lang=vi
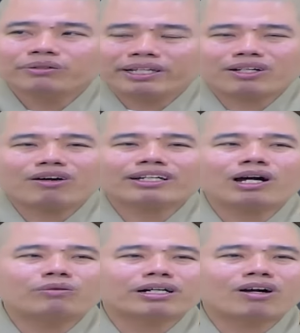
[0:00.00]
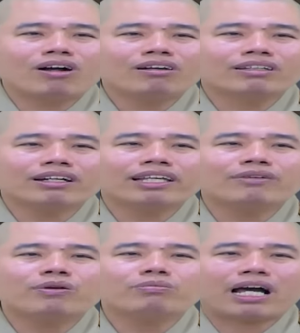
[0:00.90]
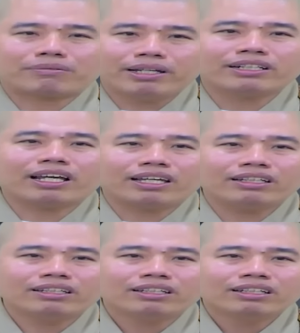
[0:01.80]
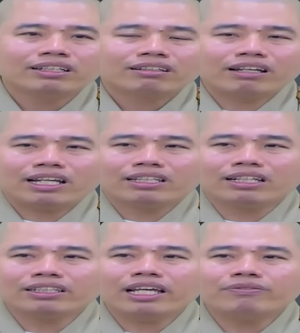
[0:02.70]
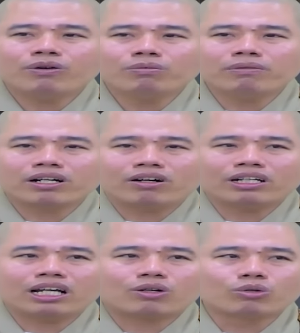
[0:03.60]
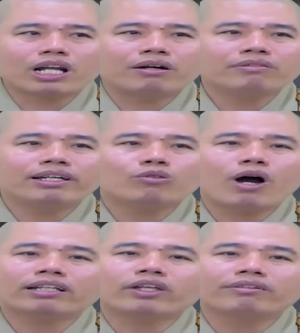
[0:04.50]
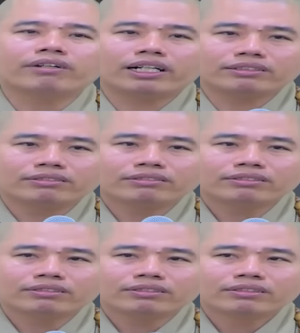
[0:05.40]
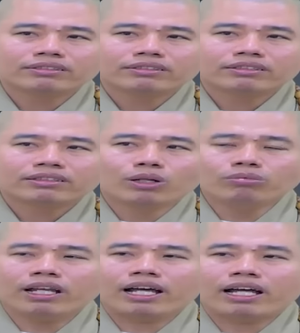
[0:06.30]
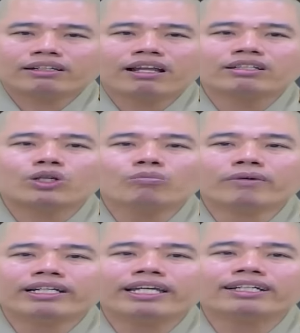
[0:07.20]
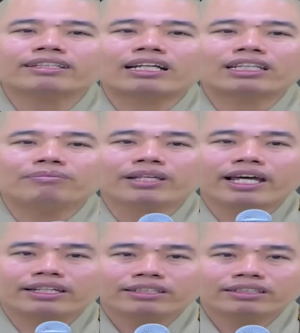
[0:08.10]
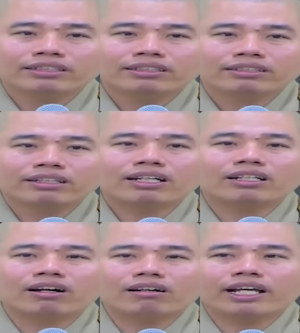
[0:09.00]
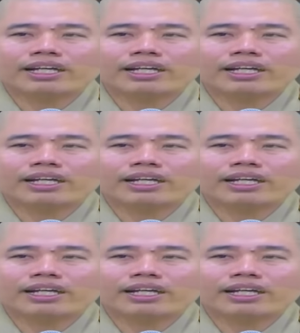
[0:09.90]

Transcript: quý vị coi ở đâu mà có được những giây phút đặc biệt này đây là những giây phút mà gọi là cuộc đời quý vị quá tuyệt vời đúng là nơi chúng bình yên ta tìm về rất là rõ